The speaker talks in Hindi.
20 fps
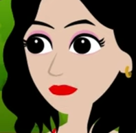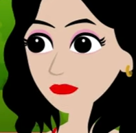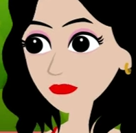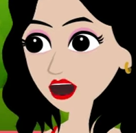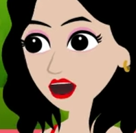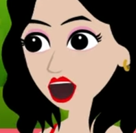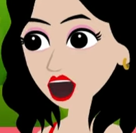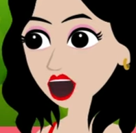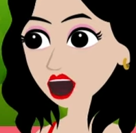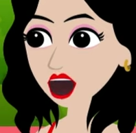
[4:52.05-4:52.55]

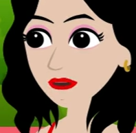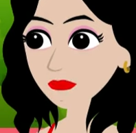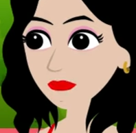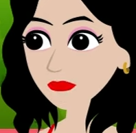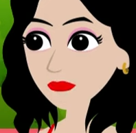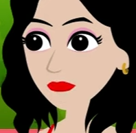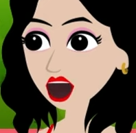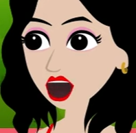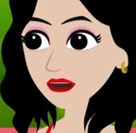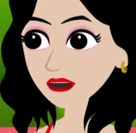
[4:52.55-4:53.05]
प्लीज़
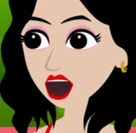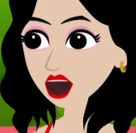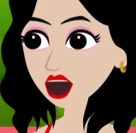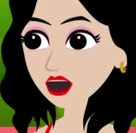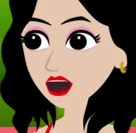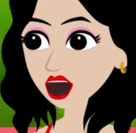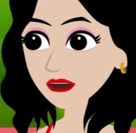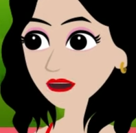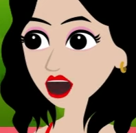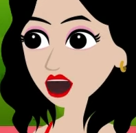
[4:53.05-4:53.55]
मुझे
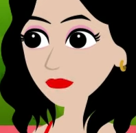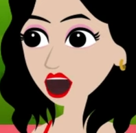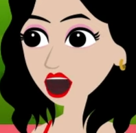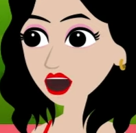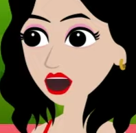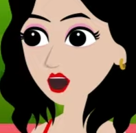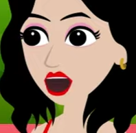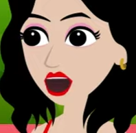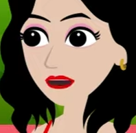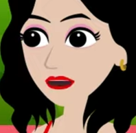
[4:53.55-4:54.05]
मेरे घर
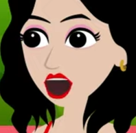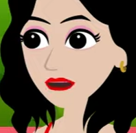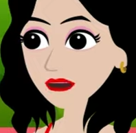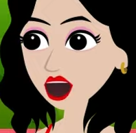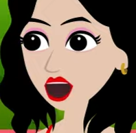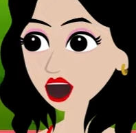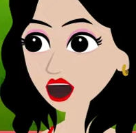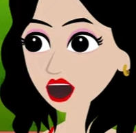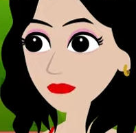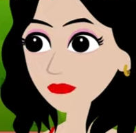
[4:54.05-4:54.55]
पहुंचा
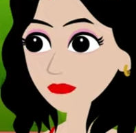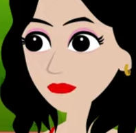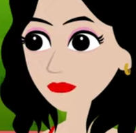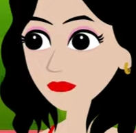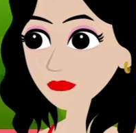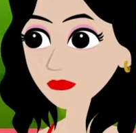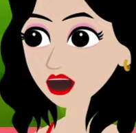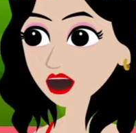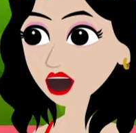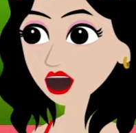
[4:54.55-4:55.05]
दीजिए
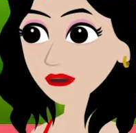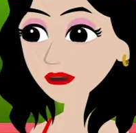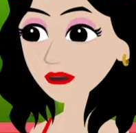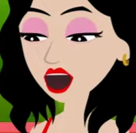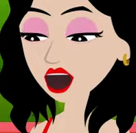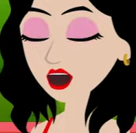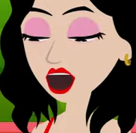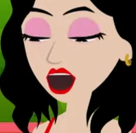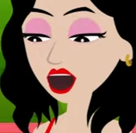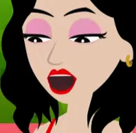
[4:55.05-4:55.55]
आप
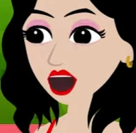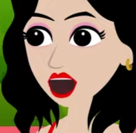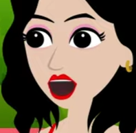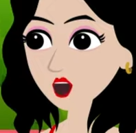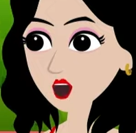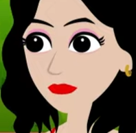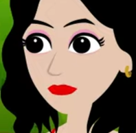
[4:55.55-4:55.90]
कहाँ हो